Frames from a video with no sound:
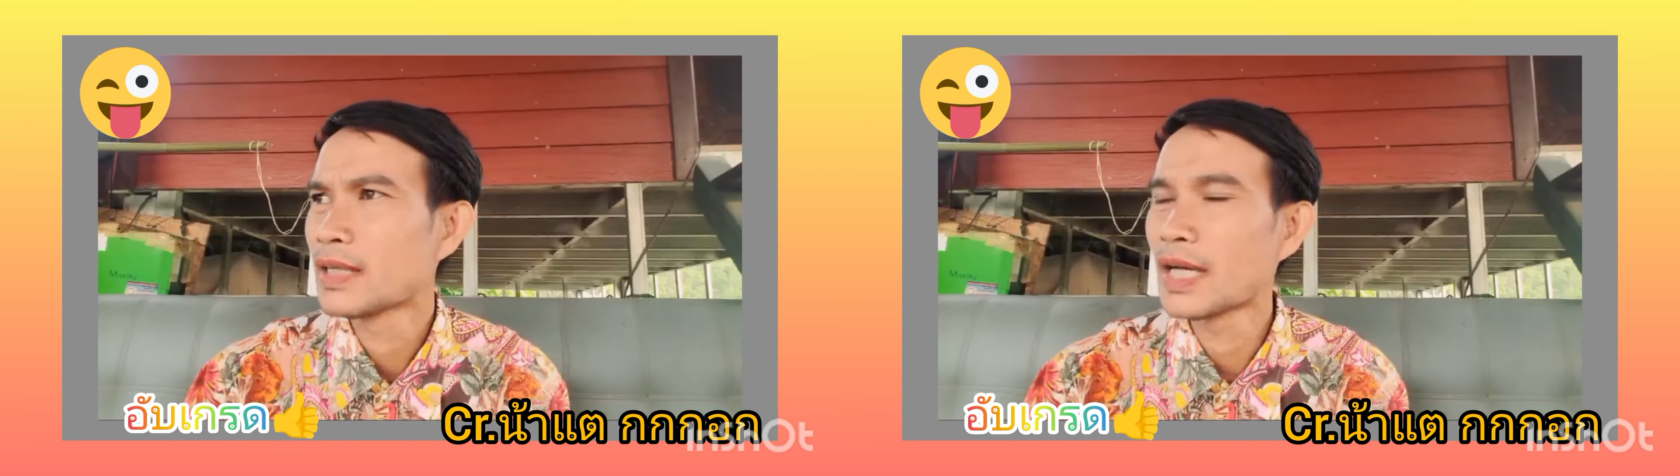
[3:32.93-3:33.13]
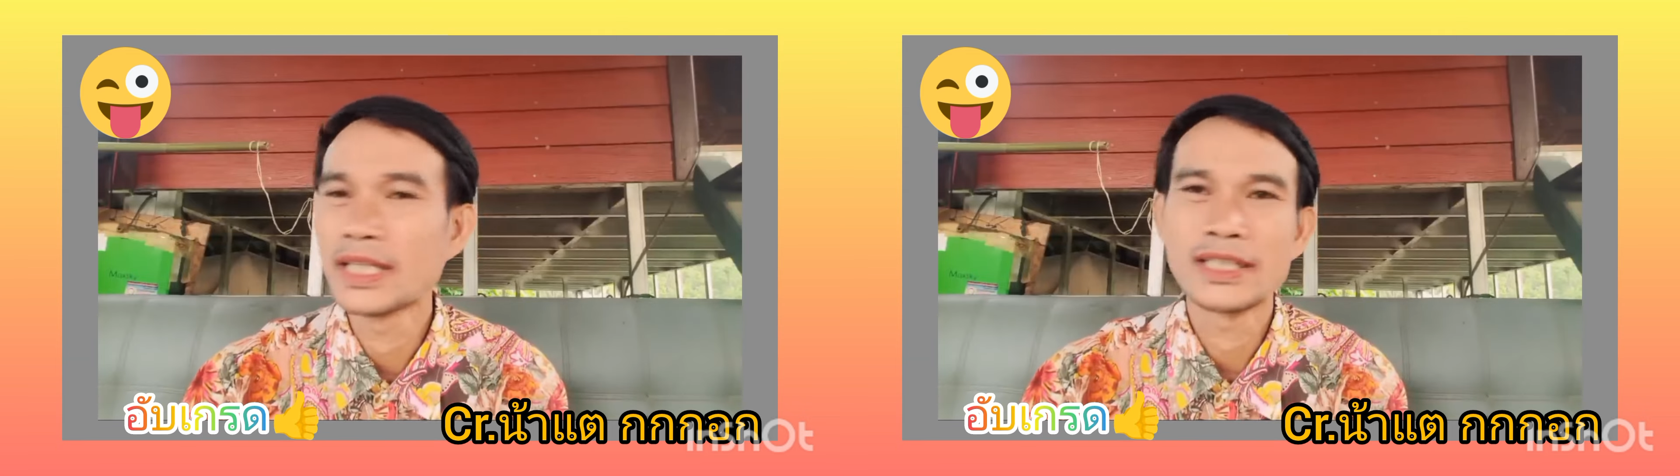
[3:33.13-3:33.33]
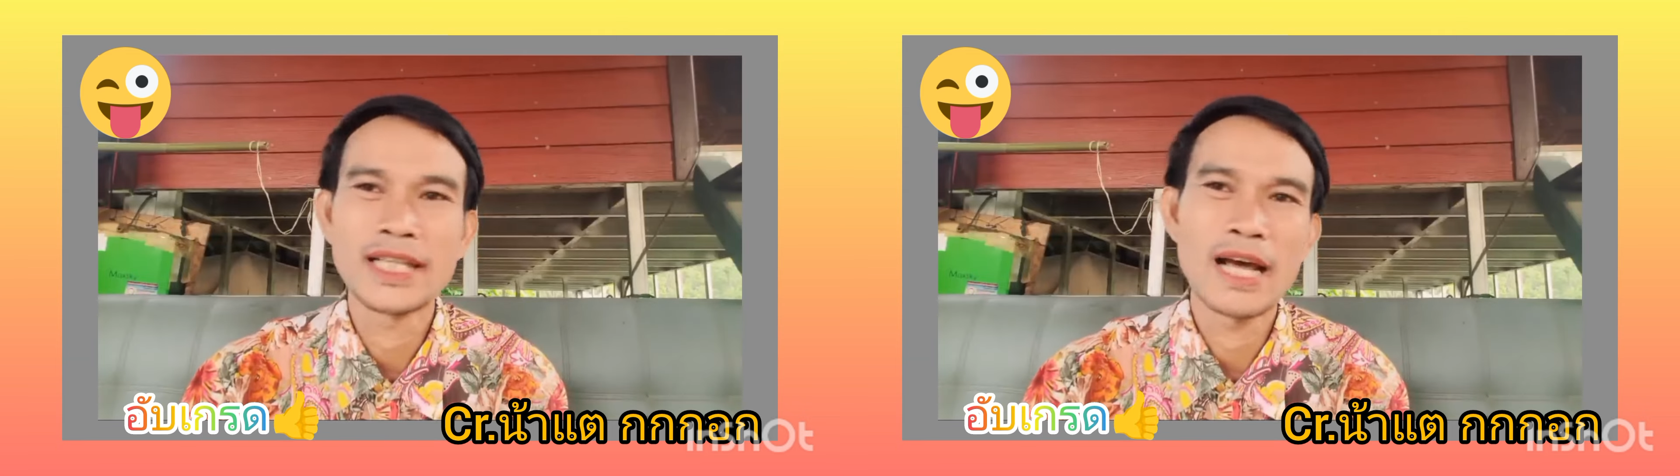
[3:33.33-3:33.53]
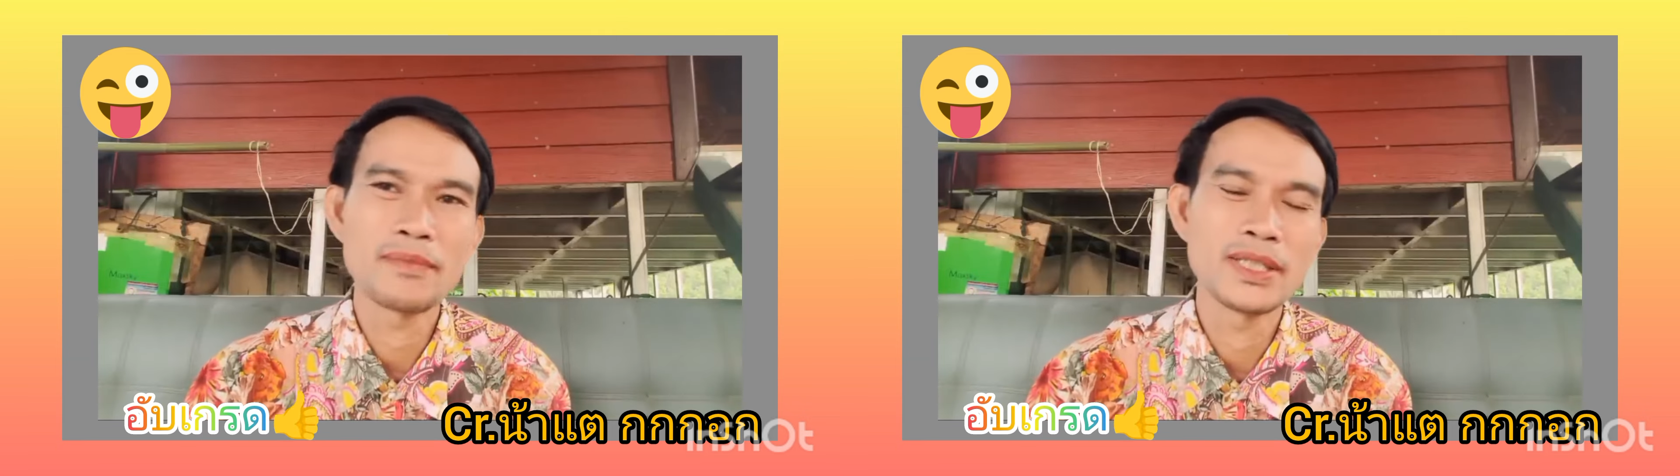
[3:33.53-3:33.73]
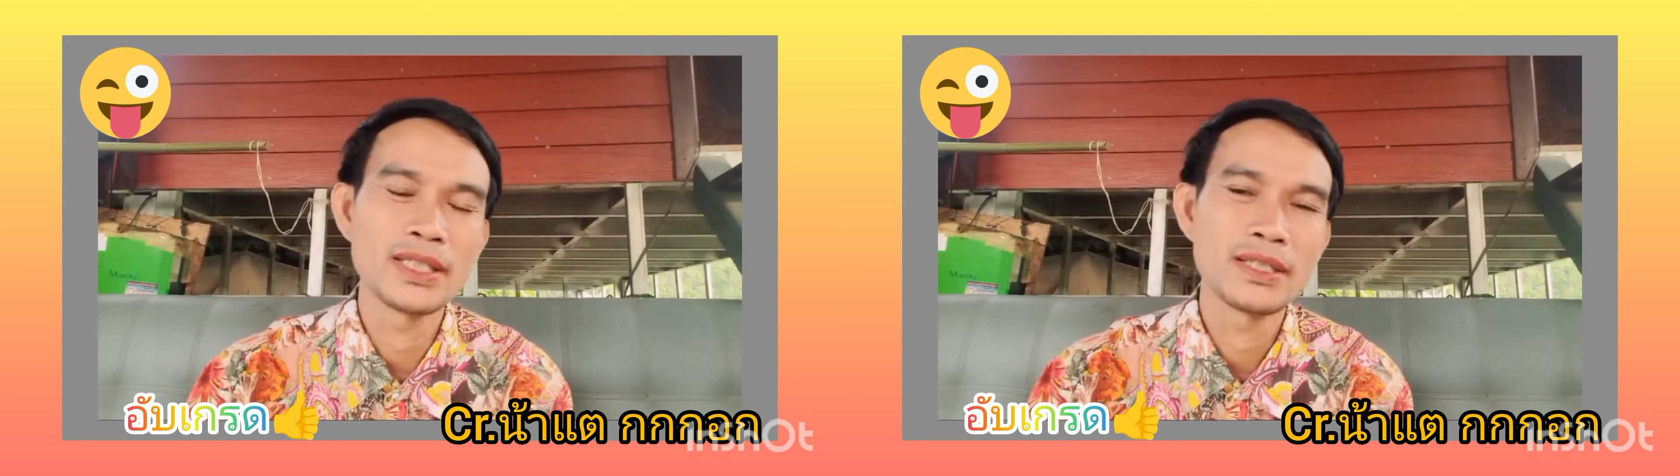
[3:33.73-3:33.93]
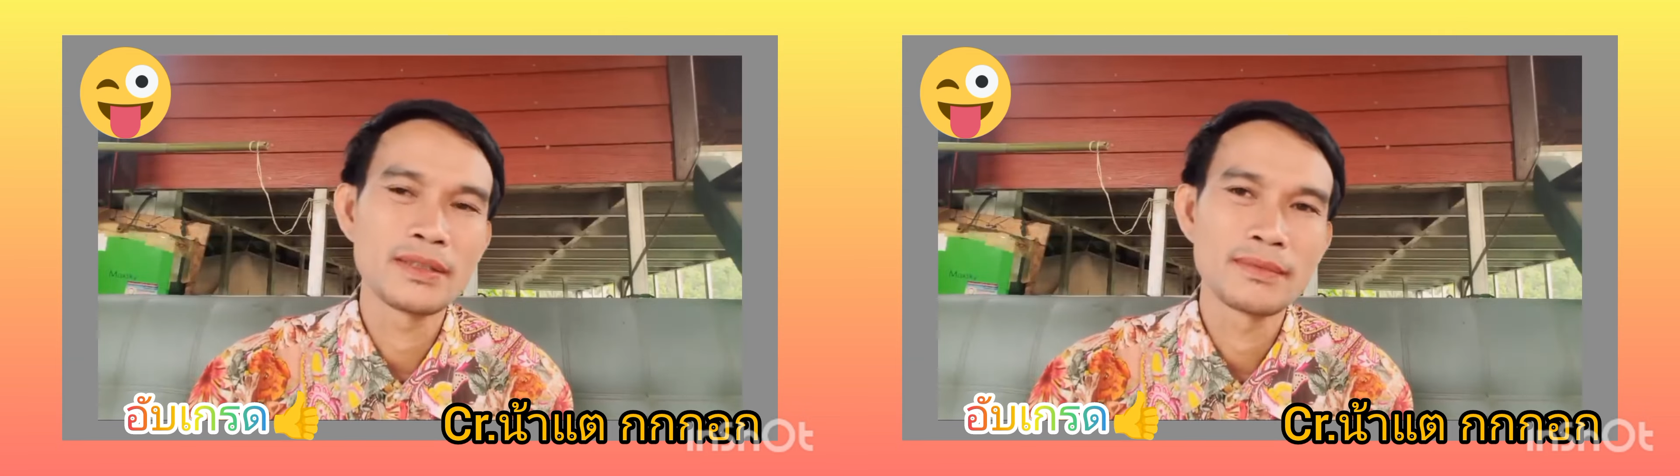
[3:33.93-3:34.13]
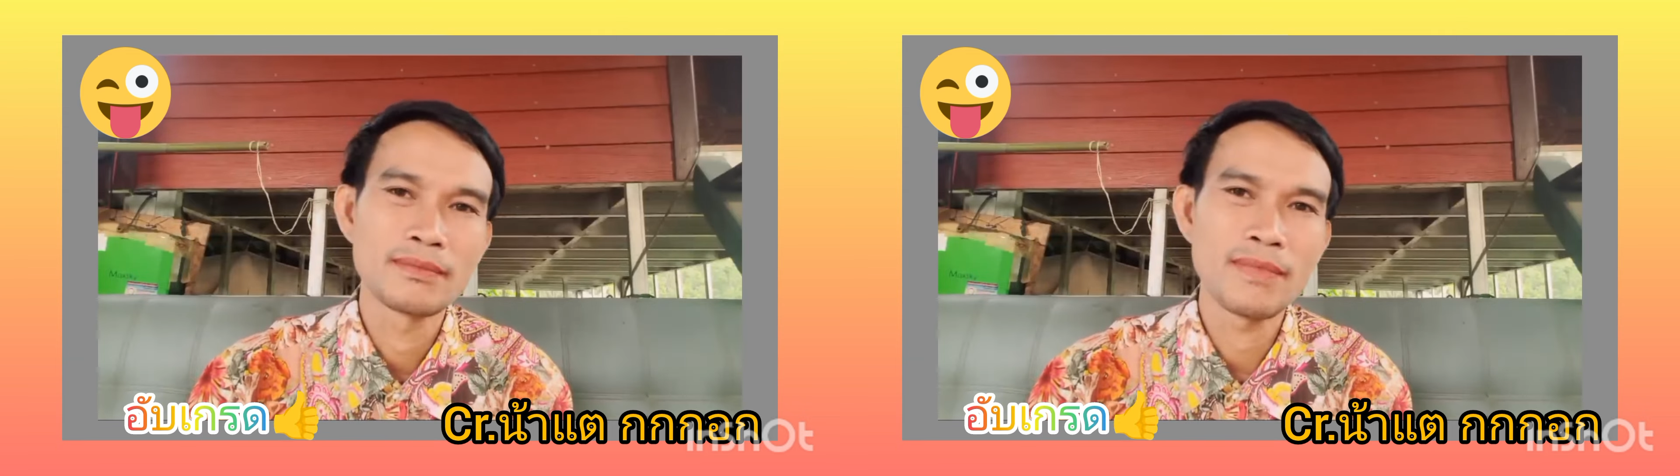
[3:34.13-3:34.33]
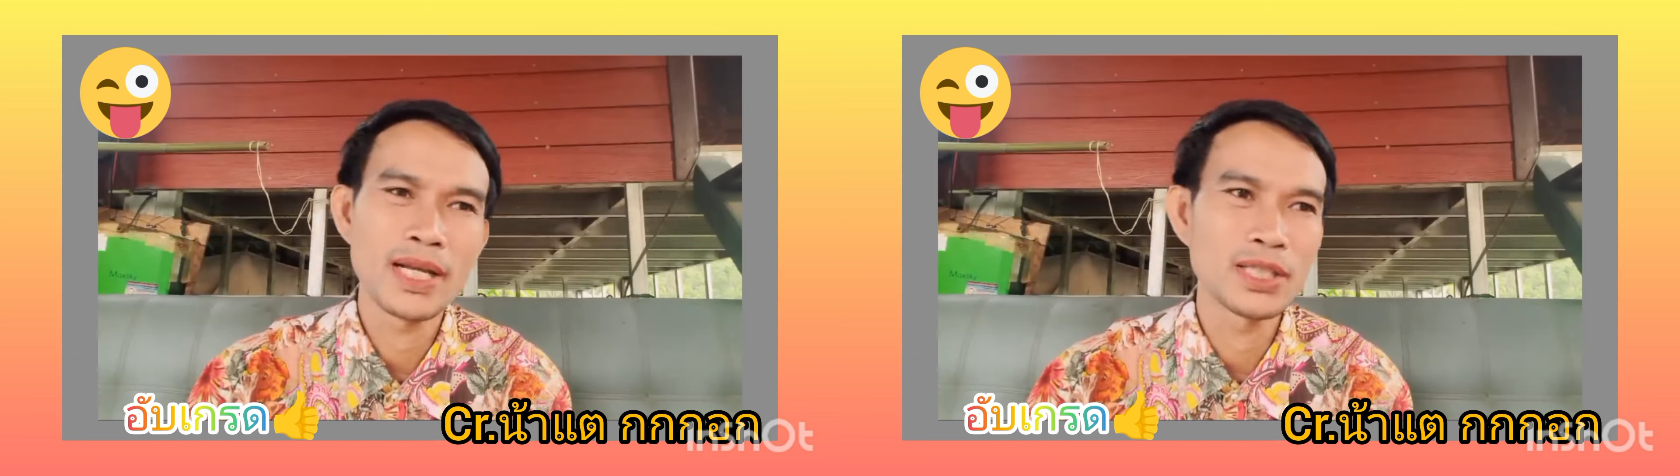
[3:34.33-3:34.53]
อดีตสามี
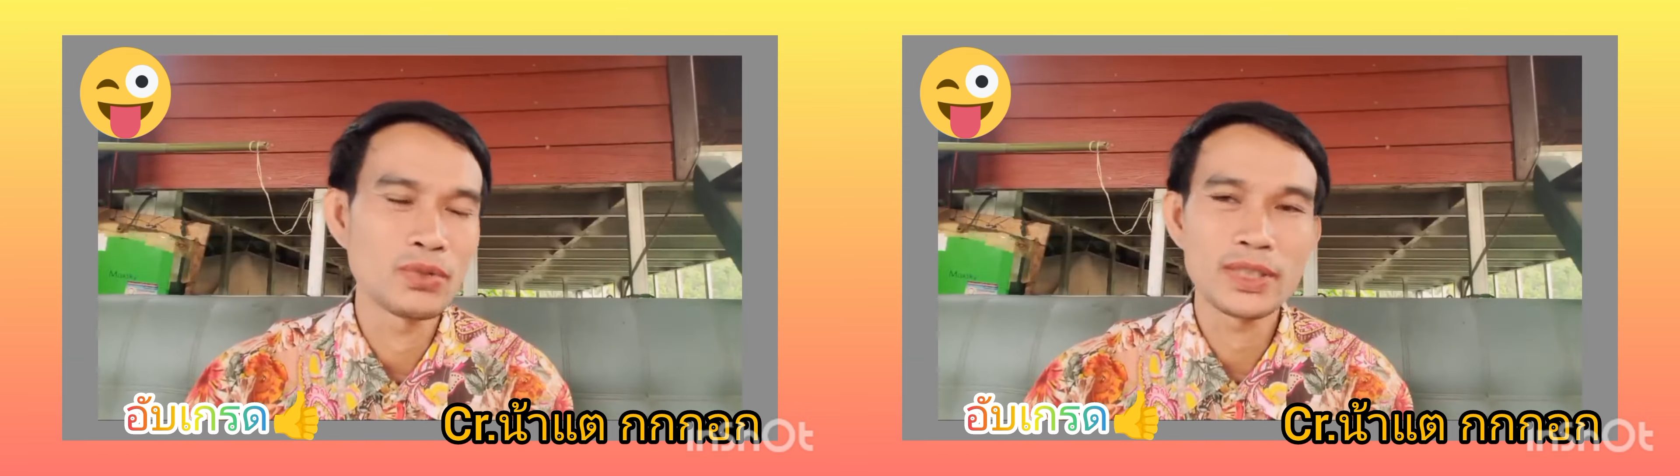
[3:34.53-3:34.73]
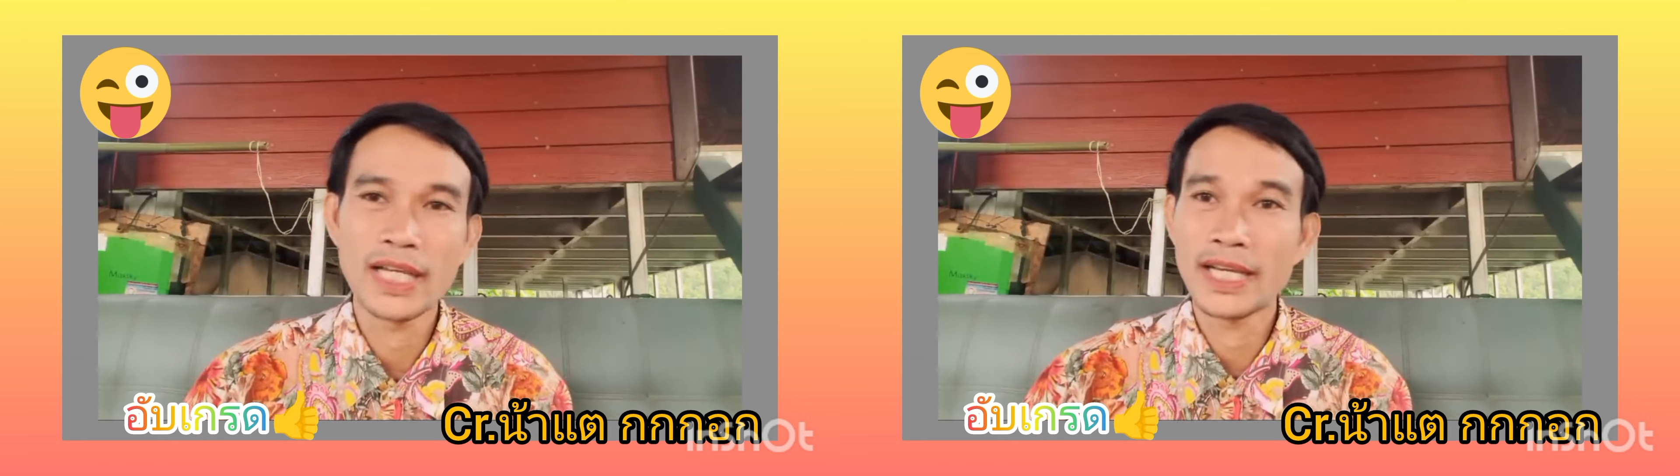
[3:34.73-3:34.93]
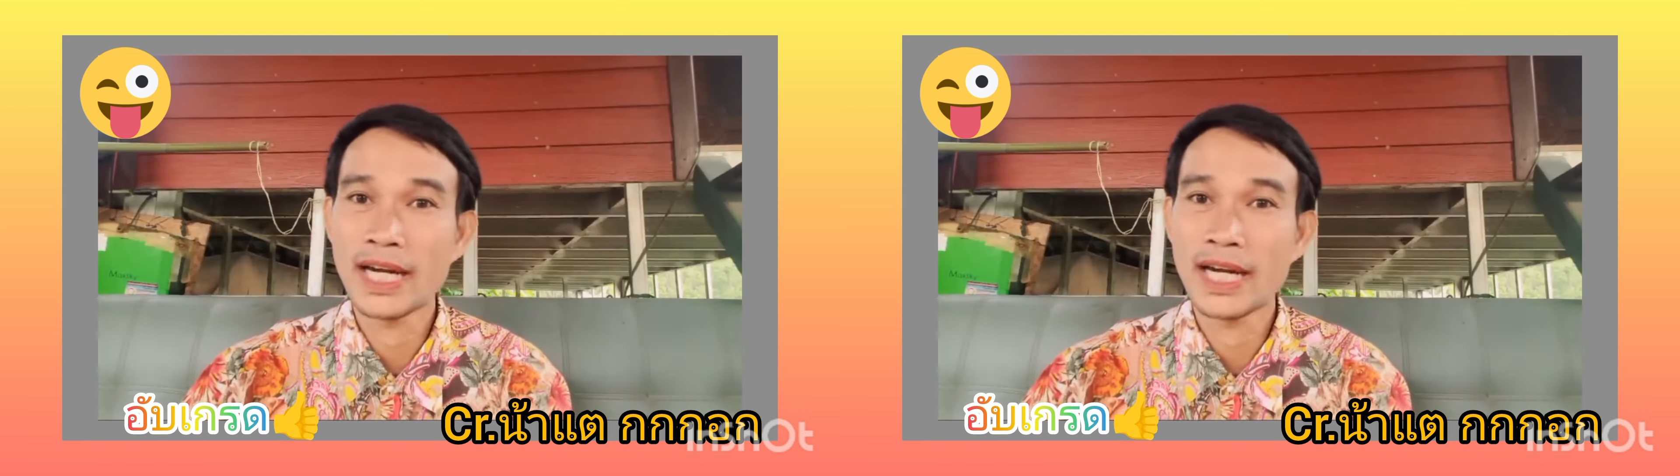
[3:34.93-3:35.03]
ไม่ได้สนใจ